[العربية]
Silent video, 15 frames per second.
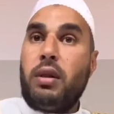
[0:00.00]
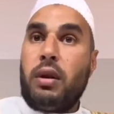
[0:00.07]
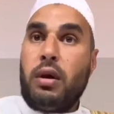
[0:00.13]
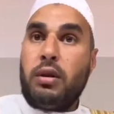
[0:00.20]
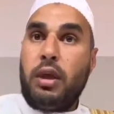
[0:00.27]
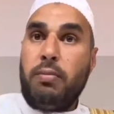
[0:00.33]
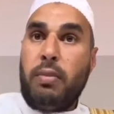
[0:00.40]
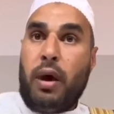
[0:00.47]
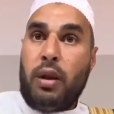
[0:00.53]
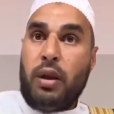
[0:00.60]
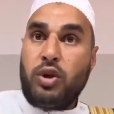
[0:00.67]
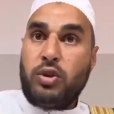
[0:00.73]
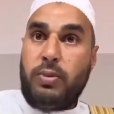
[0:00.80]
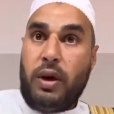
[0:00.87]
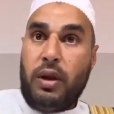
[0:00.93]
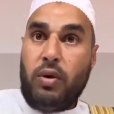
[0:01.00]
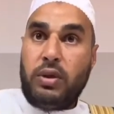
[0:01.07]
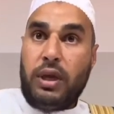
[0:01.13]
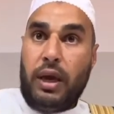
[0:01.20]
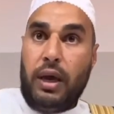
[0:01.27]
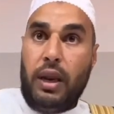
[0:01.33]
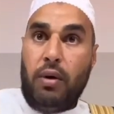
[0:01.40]
الخطيب مع الله سبحانه
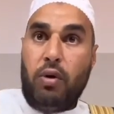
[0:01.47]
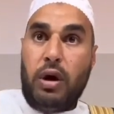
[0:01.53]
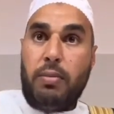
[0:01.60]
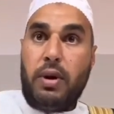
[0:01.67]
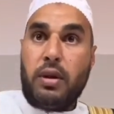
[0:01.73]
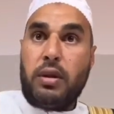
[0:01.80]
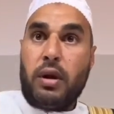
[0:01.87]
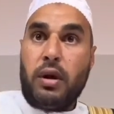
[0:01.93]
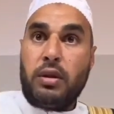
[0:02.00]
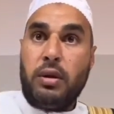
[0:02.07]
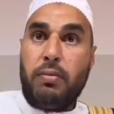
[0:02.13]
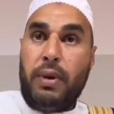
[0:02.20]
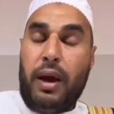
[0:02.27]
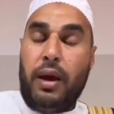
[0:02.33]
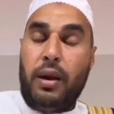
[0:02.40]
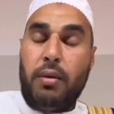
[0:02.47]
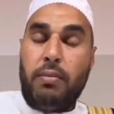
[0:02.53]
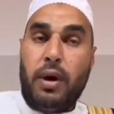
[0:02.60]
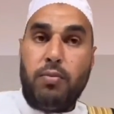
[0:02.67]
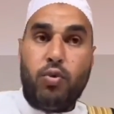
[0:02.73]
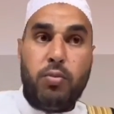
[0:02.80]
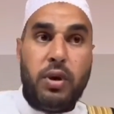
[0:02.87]
وتعالى وامانه الخطيب مع
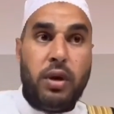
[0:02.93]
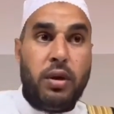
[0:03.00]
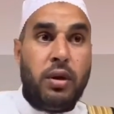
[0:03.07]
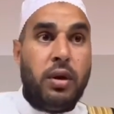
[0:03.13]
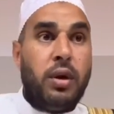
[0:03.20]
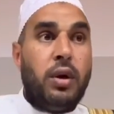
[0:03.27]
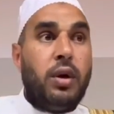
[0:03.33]
المامومين